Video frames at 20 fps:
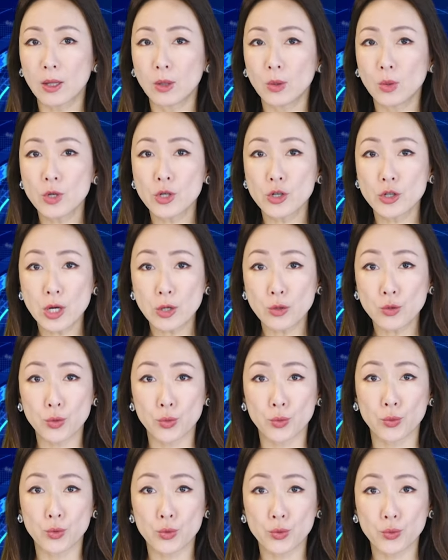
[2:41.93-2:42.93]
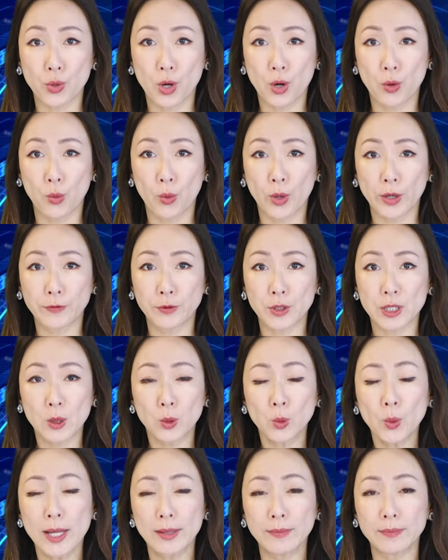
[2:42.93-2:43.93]
或尚处术后恢复阶
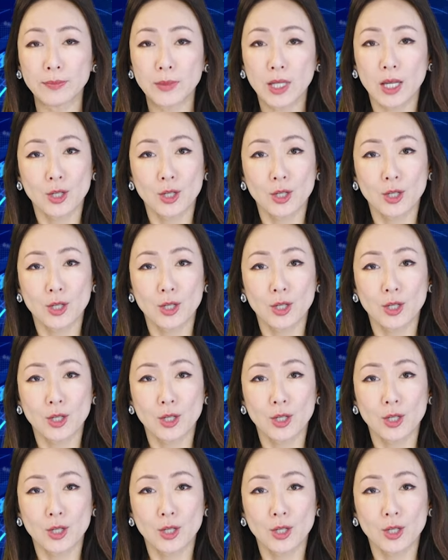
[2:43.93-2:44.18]
段，